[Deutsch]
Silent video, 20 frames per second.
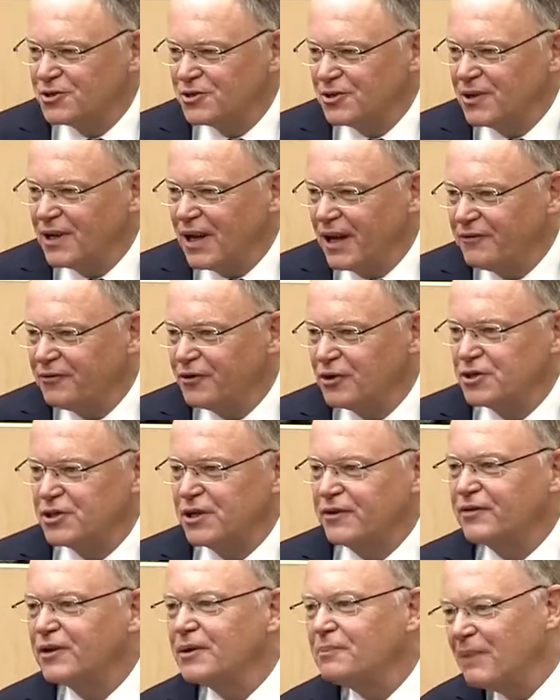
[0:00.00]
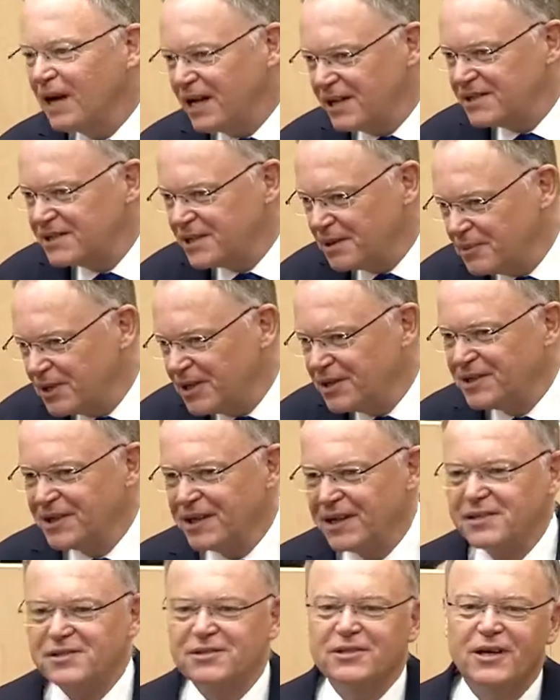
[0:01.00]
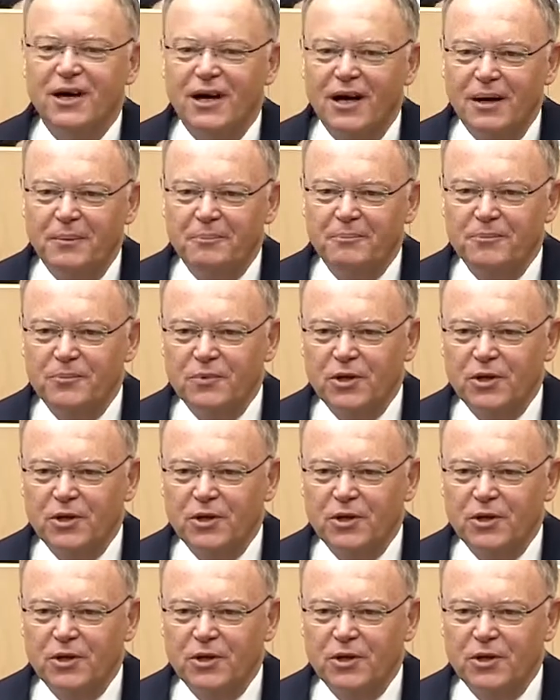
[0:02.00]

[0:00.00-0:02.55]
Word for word: und Landwirtschaft gemeinsame Interessen haben,